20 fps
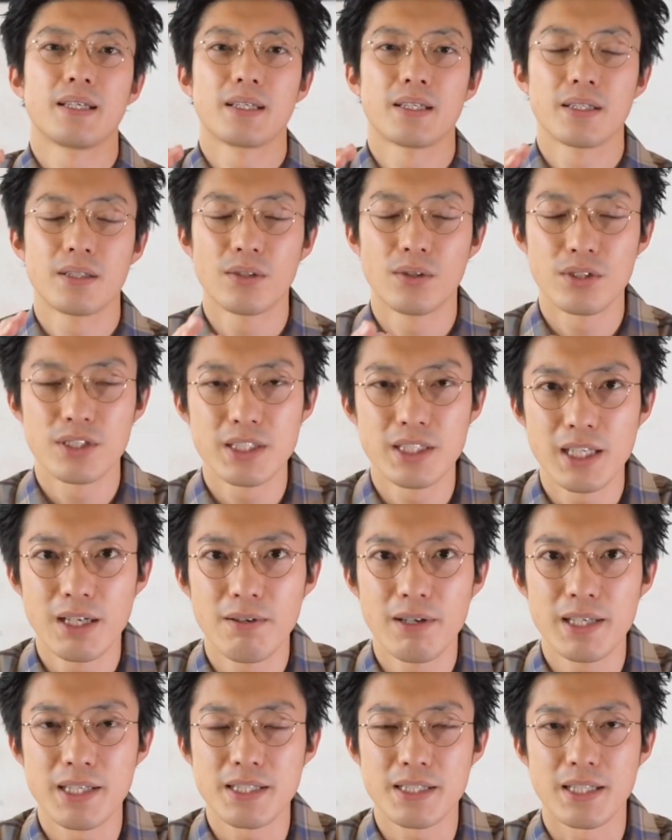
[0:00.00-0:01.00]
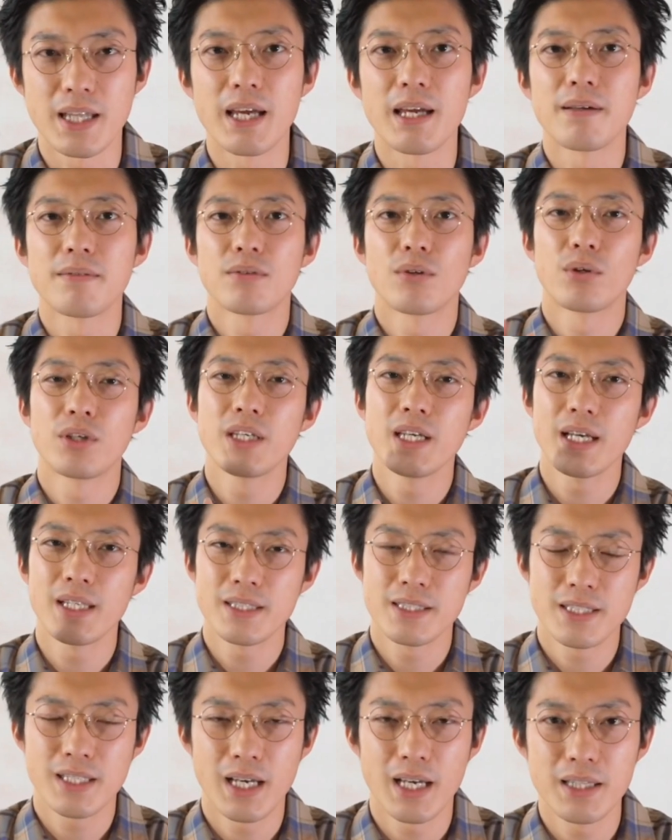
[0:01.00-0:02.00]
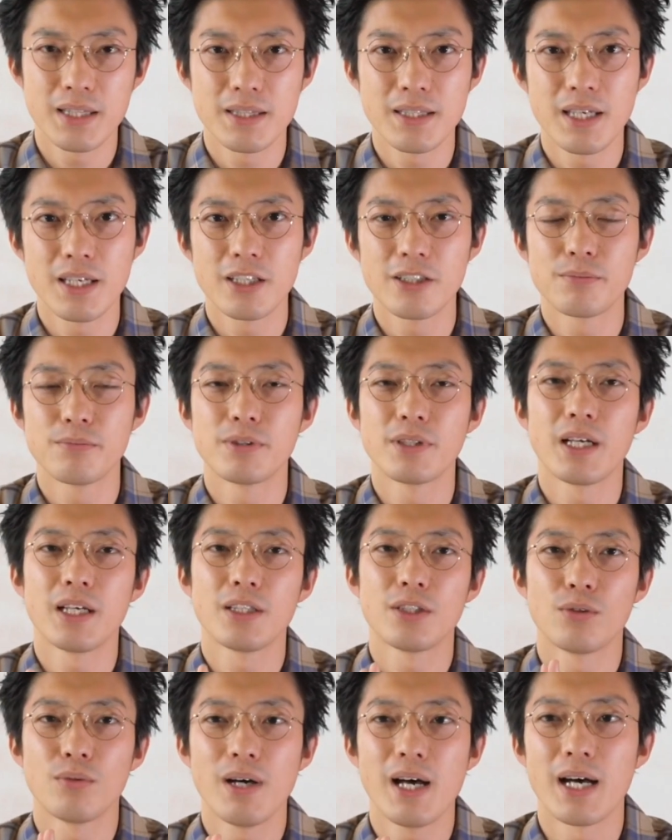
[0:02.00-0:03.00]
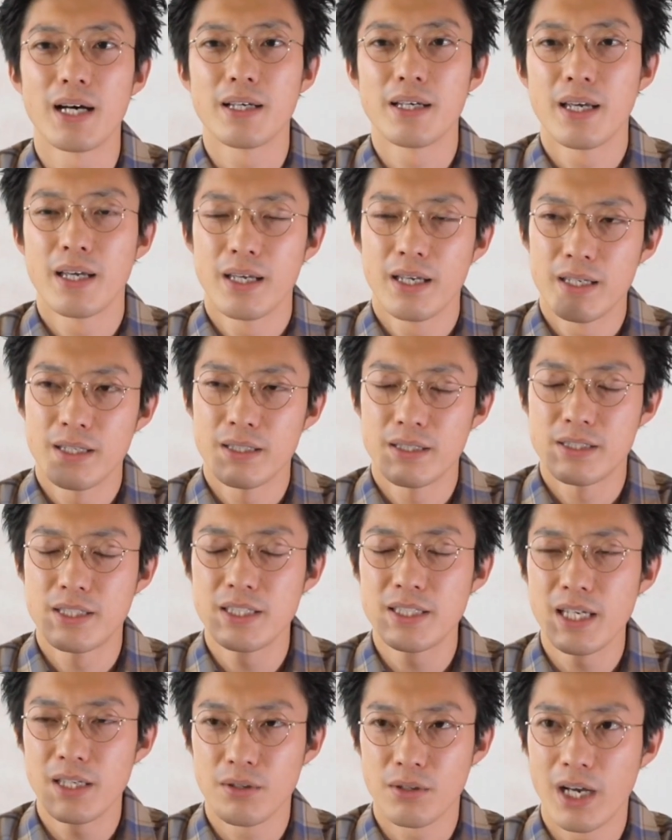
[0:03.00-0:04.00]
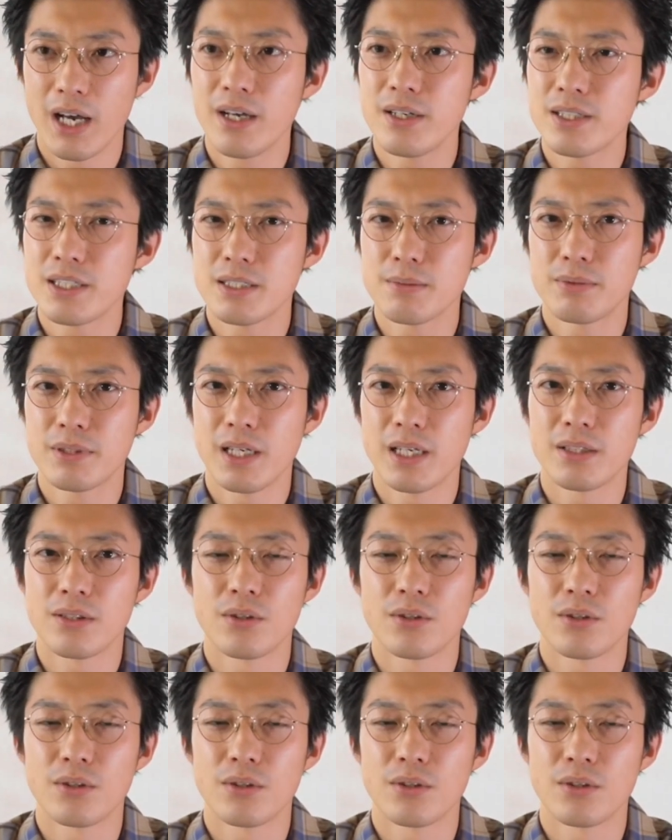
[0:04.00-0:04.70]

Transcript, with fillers: こちらはですね、取り扱っているブランドは自社のハウスブランド